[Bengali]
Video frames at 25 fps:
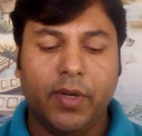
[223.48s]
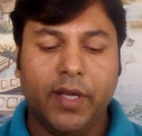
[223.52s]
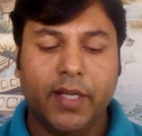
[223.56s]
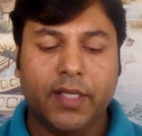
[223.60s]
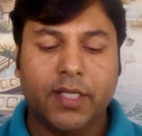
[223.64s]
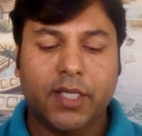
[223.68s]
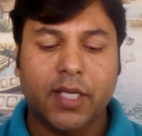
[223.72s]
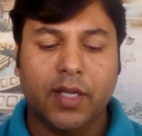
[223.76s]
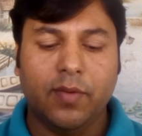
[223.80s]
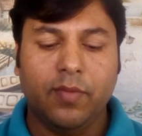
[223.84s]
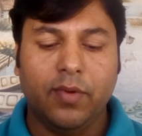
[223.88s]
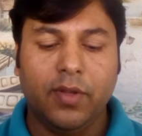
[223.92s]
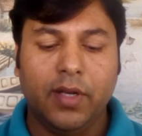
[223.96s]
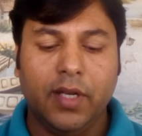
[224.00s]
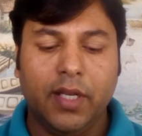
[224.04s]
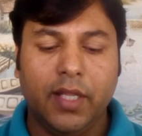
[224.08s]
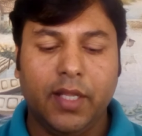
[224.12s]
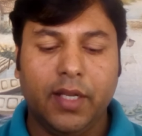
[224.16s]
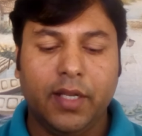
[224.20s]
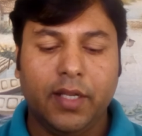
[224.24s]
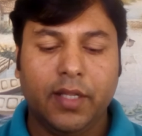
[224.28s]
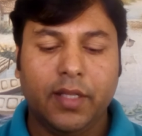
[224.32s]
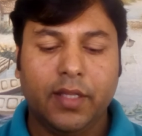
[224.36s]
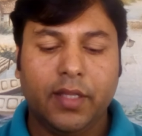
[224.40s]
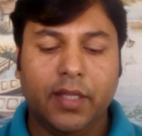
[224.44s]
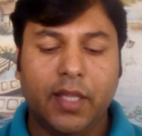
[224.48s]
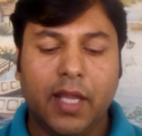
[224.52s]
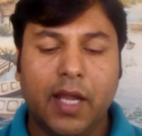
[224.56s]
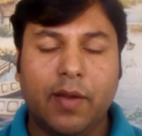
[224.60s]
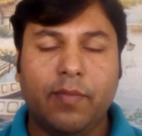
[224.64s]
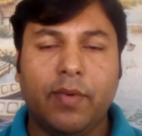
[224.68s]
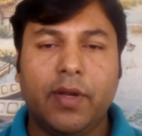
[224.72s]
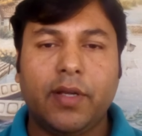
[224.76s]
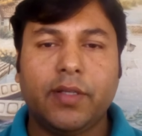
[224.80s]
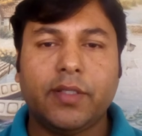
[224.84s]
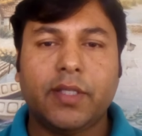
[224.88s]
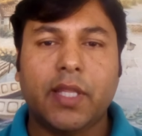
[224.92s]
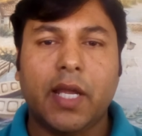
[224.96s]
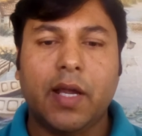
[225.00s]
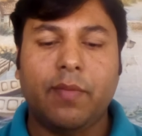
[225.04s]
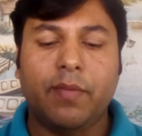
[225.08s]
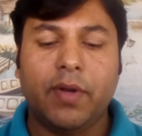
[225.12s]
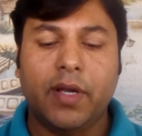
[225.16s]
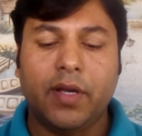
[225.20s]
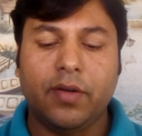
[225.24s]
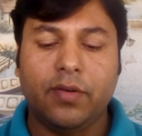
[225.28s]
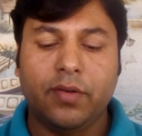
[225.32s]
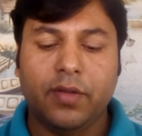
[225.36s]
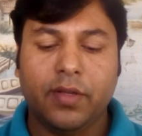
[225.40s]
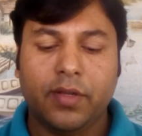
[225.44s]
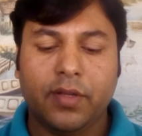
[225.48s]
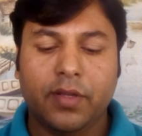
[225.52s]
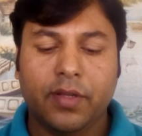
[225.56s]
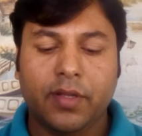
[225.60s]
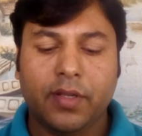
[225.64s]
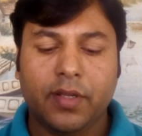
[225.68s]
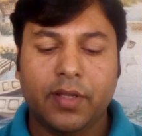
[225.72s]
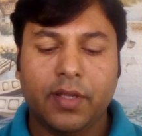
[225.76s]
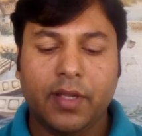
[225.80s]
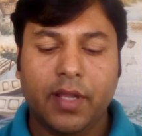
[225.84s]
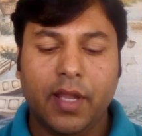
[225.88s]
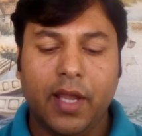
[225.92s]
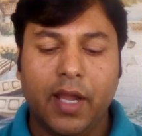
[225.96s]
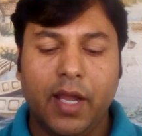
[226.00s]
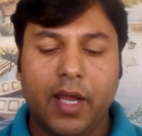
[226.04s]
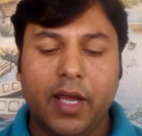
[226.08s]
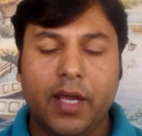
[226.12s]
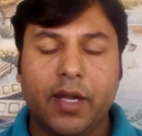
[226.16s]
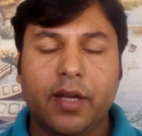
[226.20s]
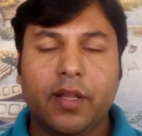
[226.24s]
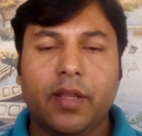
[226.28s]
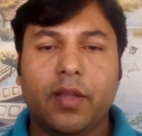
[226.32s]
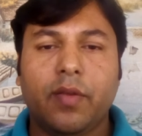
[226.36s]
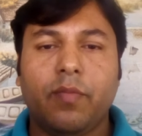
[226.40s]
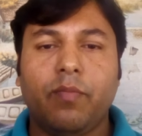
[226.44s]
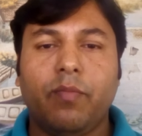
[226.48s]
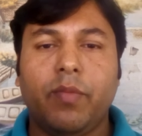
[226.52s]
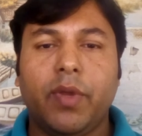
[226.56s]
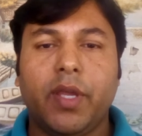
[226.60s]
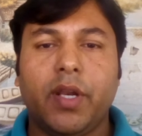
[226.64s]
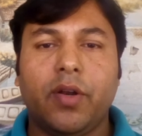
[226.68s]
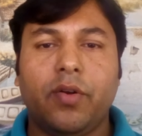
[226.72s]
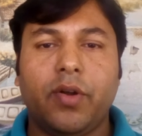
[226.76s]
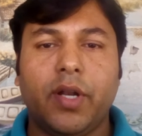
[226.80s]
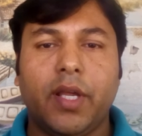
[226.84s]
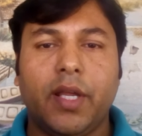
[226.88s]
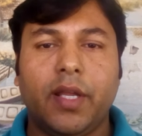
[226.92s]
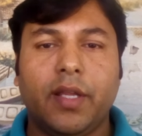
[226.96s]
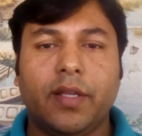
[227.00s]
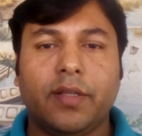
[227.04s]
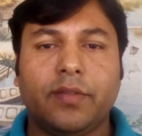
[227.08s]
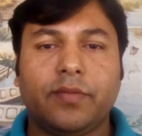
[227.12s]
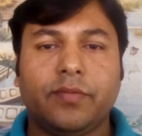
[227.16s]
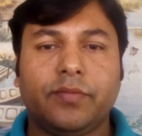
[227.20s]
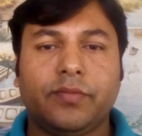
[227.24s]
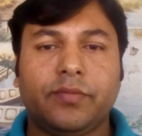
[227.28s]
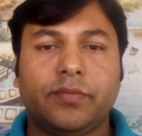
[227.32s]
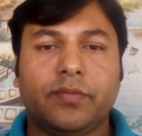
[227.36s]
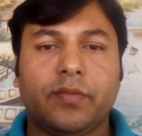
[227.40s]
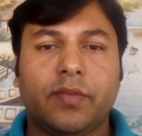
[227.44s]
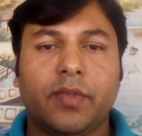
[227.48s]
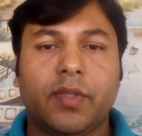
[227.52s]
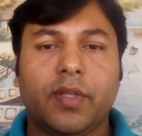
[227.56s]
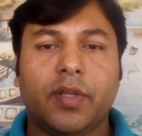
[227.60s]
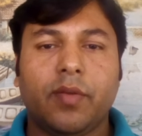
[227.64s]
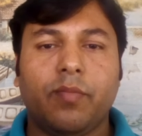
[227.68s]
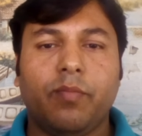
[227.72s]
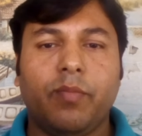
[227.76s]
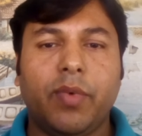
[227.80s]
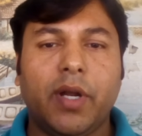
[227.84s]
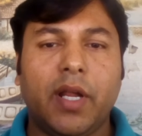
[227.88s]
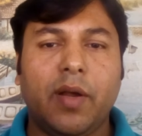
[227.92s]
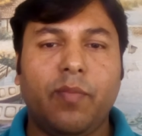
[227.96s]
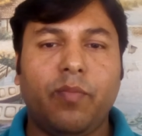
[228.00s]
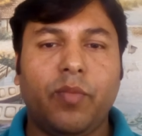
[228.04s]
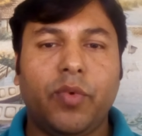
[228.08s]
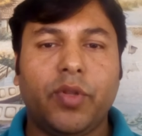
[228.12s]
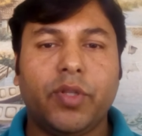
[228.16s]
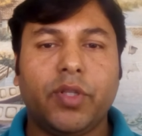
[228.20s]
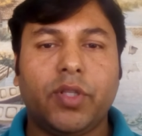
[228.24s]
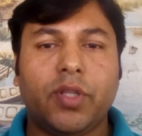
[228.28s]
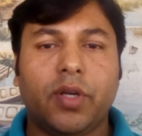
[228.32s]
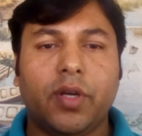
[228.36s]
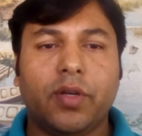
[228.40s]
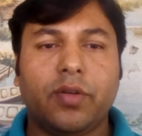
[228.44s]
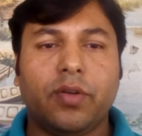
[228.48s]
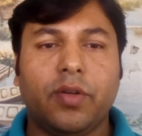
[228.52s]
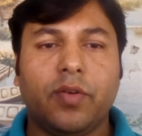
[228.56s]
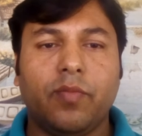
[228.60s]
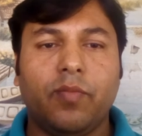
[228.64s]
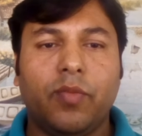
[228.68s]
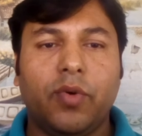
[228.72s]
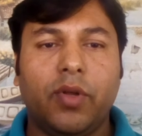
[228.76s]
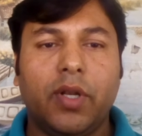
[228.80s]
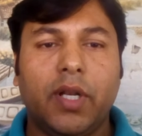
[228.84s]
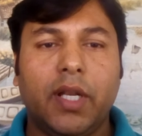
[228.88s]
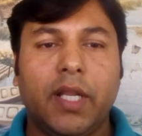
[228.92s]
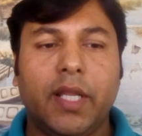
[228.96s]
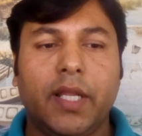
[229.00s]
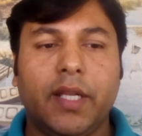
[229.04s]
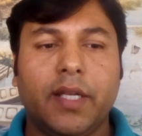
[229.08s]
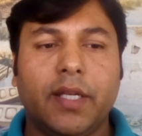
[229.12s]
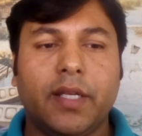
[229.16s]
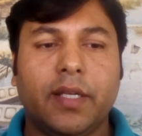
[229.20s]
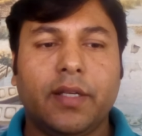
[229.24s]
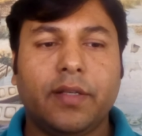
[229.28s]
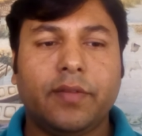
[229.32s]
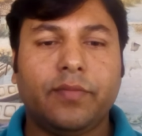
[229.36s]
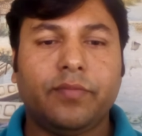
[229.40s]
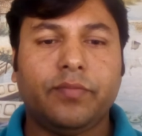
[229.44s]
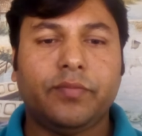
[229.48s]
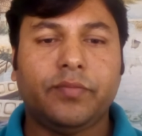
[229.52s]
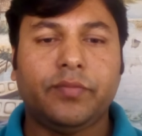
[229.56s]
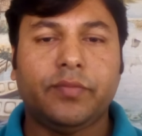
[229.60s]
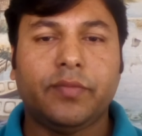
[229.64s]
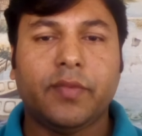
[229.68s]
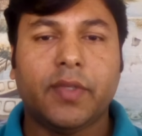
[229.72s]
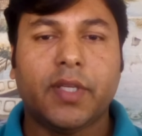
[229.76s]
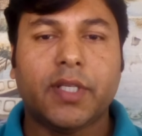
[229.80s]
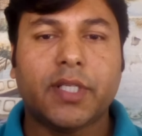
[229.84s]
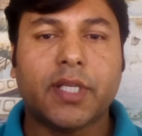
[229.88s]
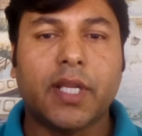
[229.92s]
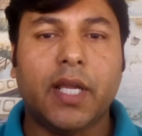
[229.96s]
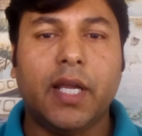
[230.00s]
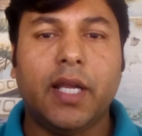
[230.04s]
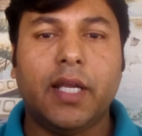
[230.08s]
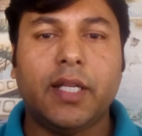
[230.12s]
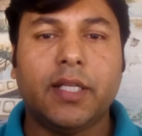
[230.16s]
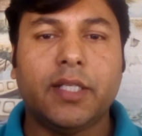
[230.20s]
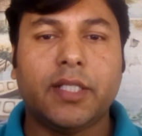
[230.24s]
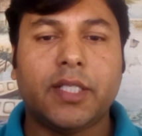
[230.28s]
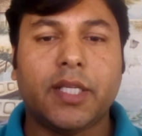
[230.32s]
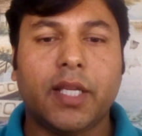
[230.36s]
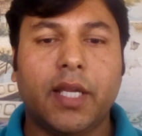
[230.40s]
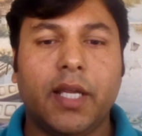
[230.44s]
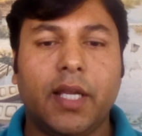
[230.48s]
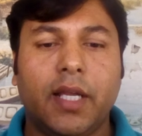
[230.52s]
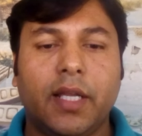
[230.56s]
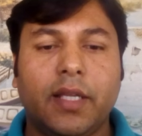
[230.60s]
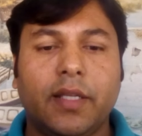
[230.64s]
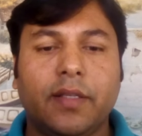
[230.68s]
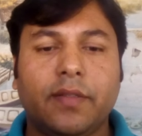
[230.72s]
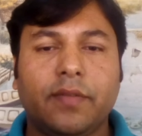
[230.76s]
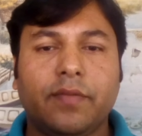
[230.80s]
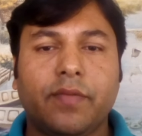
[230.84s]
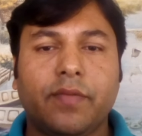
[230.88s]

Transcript: বাদশাহ বললেন থামাও থামাও আর মেরো না ব্রাহ্মণ তখন বললেন শাহানশাহ